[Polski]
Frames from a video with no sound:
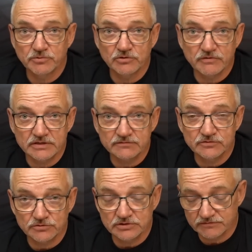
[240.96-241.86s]
i polowania w
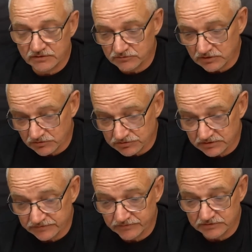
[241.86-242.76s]
trudnych warunkach
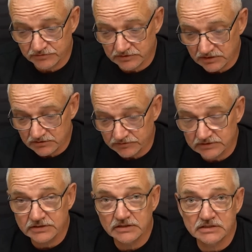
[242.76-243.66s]
oświetleniowych
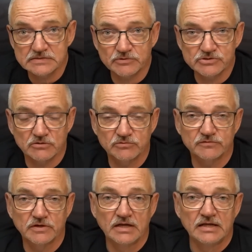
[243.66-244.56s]
na kilka sposobów.
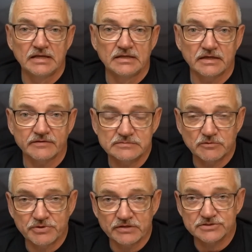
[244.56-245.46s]
Tak więc
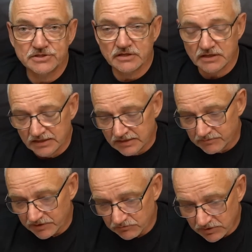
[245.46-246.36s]
po pierwsze
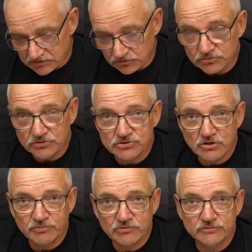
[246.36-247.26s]
mają bardzo dużo
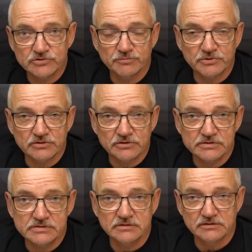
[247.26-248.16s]
czopków. Czopki to,
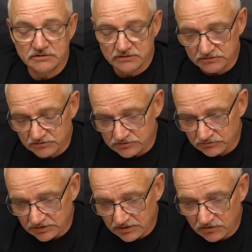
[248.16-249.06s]
jest, e, to
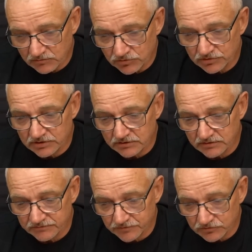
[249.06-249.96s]
są takie
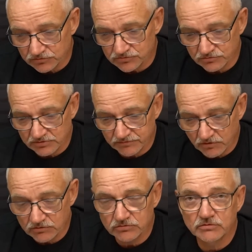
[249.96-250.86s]
komórki fotoczułe w
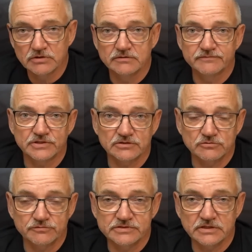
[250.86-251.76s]
oku, w
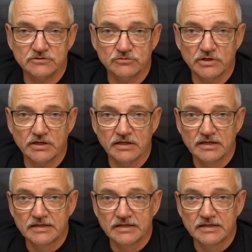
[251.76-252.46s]
siatkówce, które